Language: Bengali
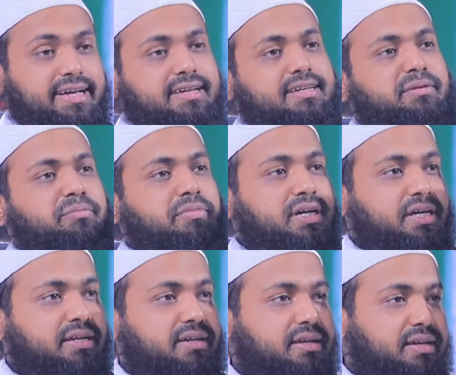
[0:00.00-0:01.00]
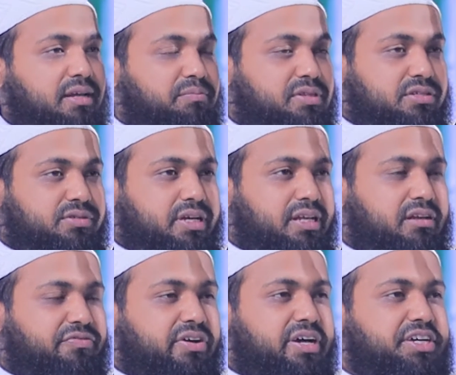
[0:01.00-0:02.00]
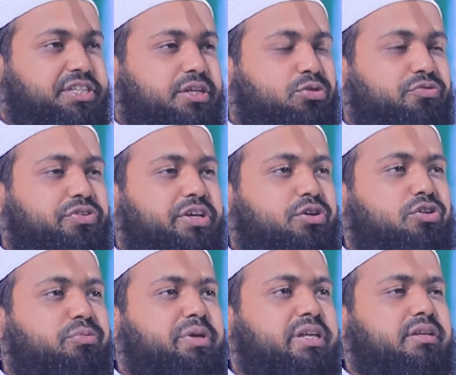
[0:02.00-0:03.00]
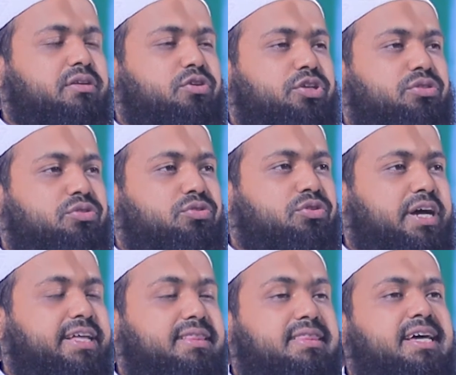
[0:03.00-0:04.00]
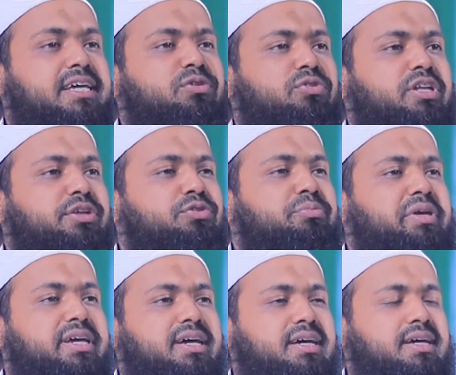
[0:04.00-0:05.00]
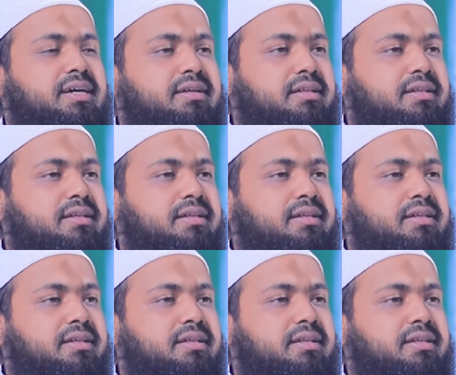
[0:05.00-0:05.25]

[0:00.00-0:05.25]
এক নাম্বার লামতাজহারিল ফাহিশাতু তুফি কওমিন কত্তু হাত্তা ইউলিনু বিহা